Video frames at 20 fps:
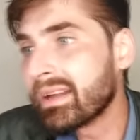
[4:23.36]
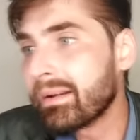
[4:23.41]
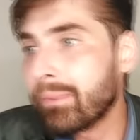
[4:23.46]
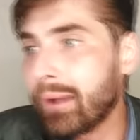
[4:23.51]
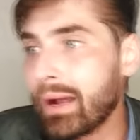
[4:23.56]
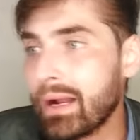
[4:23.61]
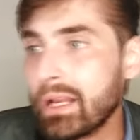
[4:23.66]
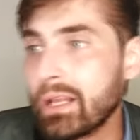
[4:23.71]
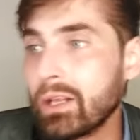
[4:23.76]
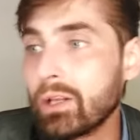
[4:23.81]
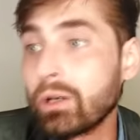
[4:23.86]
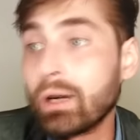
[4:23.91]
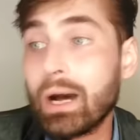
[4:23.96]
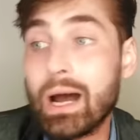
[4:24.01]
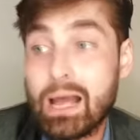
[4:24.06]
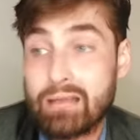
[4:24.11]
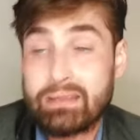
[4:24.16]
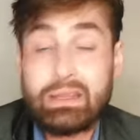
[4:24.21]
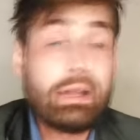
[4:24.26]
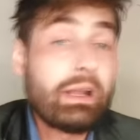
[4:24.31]
válido?
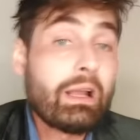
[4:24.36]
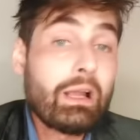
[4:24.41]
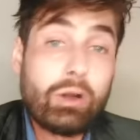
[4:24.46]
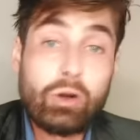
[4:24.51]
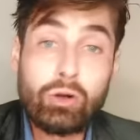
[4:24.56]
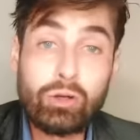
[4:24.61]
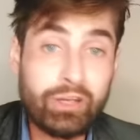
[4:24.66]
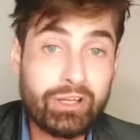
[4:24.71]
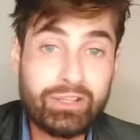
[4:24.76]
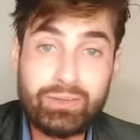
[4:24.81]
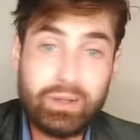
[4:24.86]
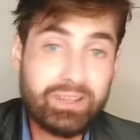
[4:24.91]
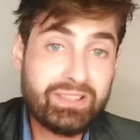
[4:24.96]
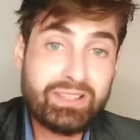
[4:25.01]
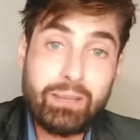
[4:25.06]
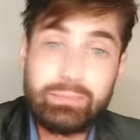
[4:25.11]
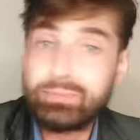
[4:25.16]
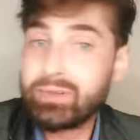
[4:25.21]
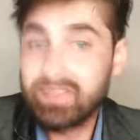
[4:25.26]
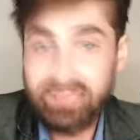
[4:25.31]
Hasta que el Congreso
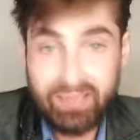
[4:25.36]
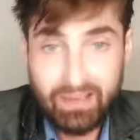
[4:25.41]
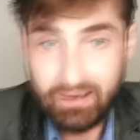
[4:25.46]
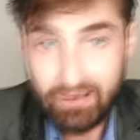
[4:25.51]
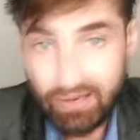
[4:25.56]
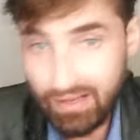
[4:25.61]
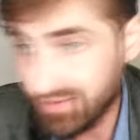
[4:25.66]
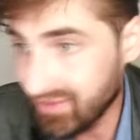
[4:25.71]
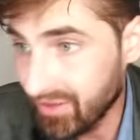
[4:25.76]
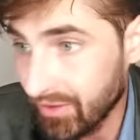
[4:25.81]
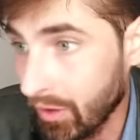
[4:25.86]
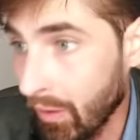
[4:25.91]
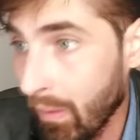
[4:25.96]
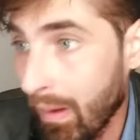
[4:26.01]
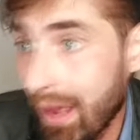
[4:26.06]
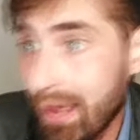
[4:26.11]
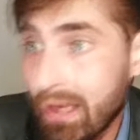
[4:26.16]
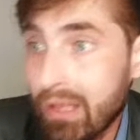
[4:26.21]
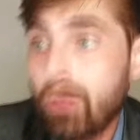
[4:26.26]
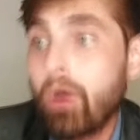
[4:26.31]
acepte, seguirá siendo
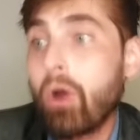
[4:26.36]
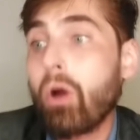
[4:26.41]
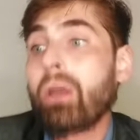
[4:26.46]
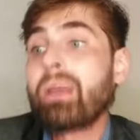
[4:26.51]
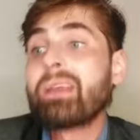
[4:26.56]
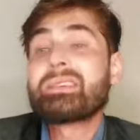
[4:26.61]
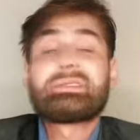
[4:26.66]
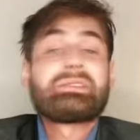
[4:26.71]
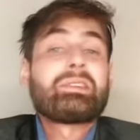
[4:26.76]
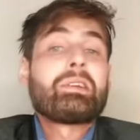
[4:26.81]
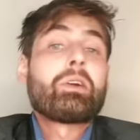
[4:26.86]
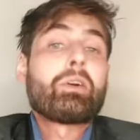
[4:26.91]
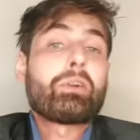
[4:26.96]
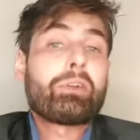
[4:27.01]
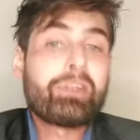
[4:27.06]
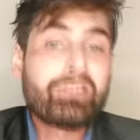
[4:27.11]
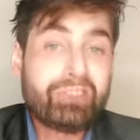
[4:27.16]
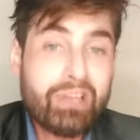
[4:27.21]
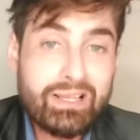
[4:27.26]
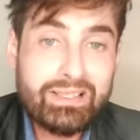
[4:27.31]
válido y si lo
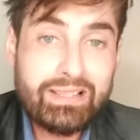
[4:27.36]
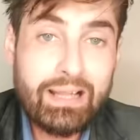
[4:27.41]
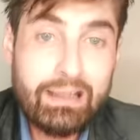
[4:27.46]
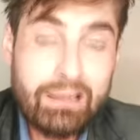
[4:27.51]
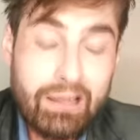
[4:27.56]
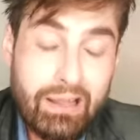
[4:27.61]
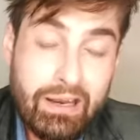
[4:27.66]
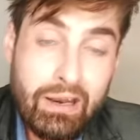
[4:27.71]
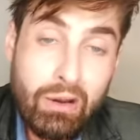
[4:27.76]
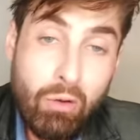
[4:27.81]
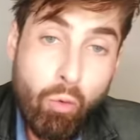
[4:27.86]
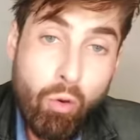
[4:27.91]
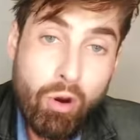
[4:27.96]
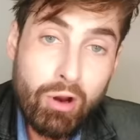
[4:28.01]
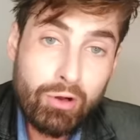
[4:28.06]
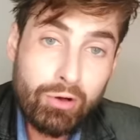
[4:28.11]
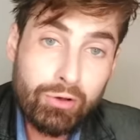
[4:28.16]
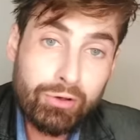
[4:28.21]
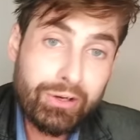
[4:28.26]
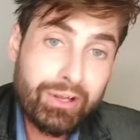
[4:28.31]
rechaza el DNU el
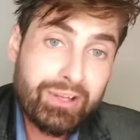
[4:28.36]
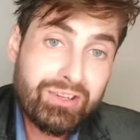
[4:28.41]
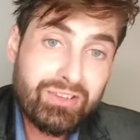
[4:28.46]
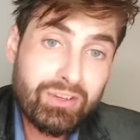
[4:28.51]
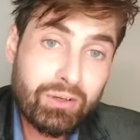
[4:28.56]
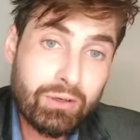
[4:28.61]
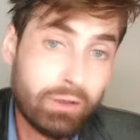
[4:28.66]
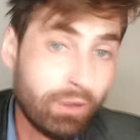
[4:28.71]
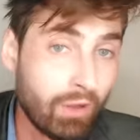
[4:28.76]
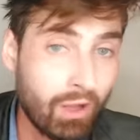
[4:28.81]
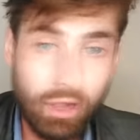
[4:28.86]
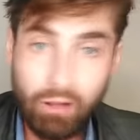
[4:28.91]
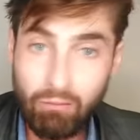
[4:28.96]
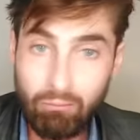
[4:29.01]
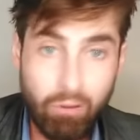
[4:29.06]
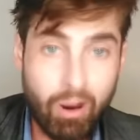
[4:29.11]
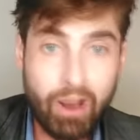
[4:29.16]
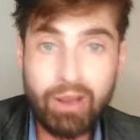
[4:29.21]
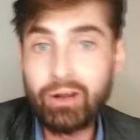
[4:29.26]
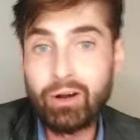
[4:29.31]
Congreso,
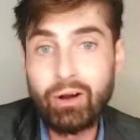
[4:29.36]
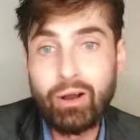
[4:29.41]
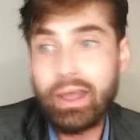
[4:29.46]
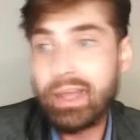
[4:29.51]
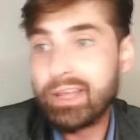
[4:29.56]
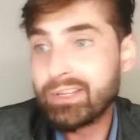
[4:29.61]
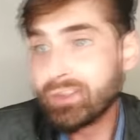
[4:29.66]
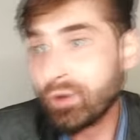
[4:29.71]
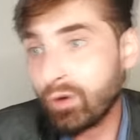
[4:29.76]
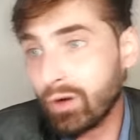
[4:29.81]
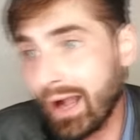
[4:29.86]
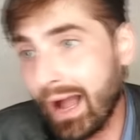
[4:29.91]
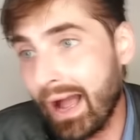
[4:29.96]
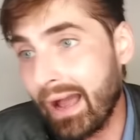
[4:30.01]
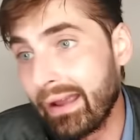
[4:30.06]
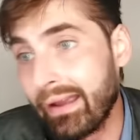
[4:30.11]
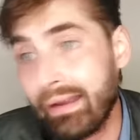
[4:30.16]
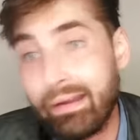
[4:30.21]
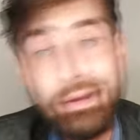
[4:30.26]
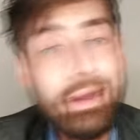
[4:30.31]
bueno, eso
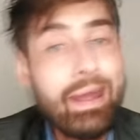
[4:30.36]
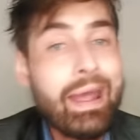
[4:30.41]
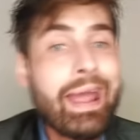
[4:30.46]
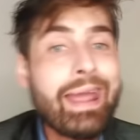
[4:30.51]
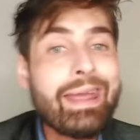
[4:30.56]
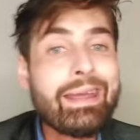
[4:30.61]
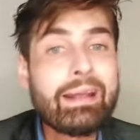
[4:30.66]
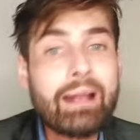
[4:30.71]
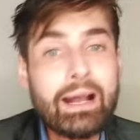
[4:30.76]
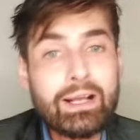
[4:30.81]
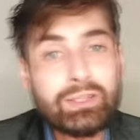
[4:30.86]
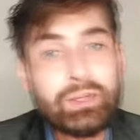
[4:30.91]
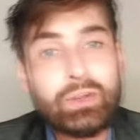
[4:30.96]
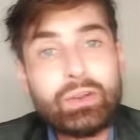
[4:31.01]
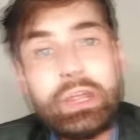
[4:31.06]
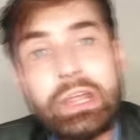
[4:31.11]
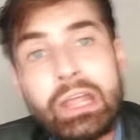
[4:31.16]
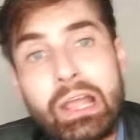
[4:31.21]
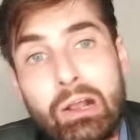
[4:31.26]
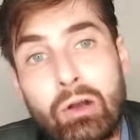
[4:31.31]
cae. En caso
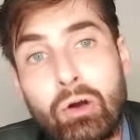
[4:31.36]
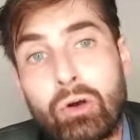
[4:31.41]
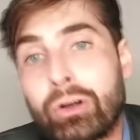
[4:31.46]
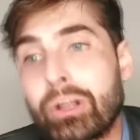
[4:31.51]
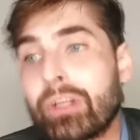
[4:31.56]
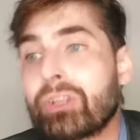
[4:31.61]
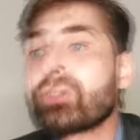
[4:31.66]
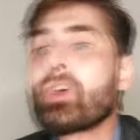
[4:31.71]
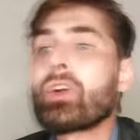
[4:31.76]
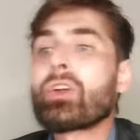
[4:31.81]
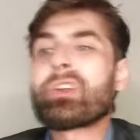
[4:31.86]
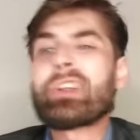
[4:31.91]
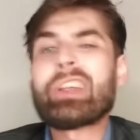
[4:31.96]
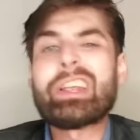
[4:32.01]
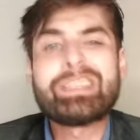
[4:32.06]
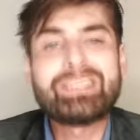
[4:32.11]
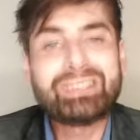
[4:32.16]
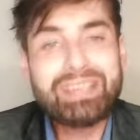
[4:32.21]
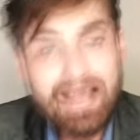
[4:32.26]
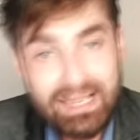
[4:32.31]
de que el Congreso
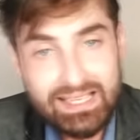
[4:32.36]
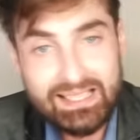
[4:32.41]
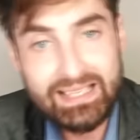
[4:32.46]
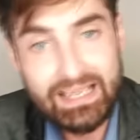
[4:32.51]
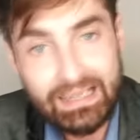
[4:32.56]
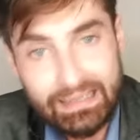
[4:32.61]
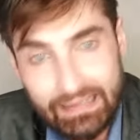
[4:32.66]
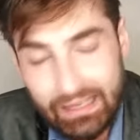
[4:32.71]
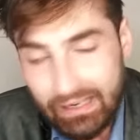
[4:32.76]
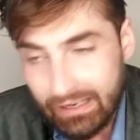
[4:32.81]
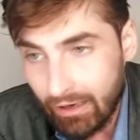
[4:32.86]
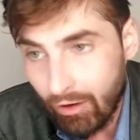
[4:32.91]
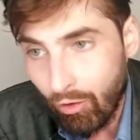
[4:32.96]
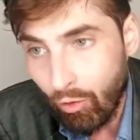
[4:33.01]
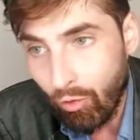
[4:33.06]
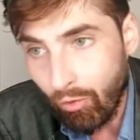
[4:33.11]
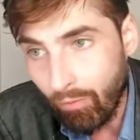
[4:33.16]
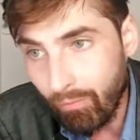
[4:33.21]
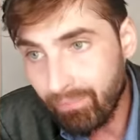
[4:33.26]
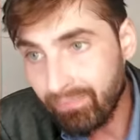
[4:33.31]
rechace el
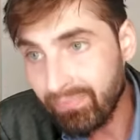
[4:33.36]
DNU,